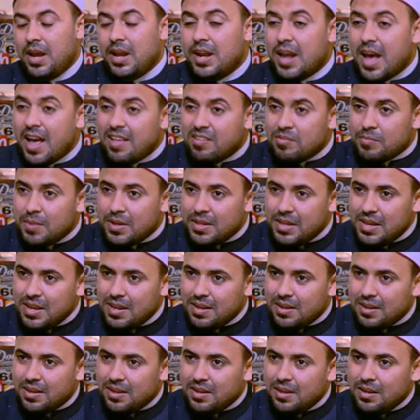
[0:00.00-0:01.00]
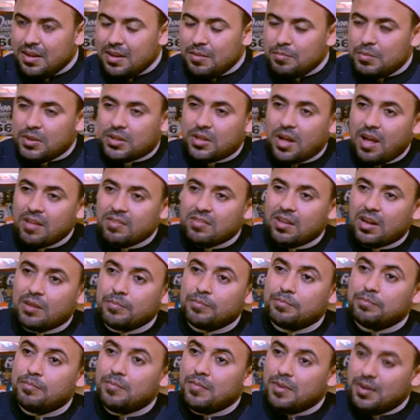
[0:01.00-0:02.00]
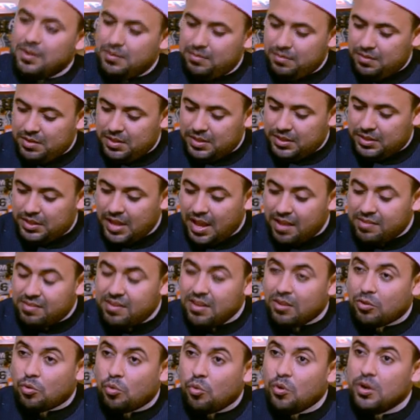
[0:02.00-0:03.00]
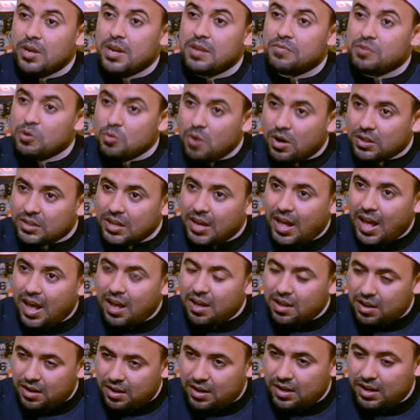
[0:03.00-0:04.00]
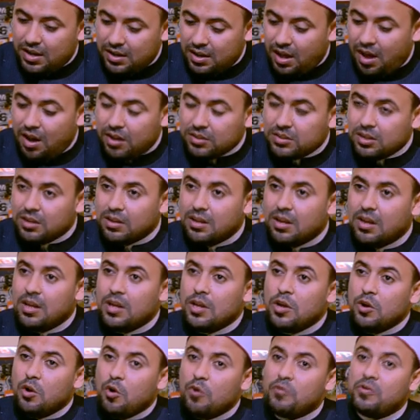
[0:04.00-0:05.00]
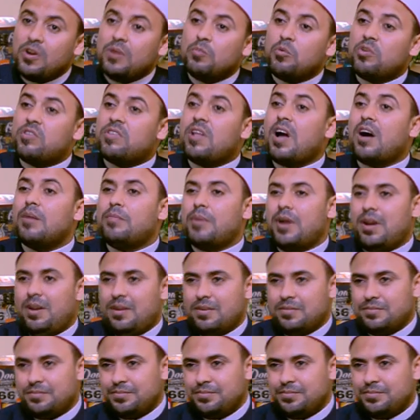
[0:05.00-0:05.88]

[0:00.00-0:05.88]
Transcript: الازمه دي بتاثر تاثير كلي في الوقت الحاضر وفي المستقبل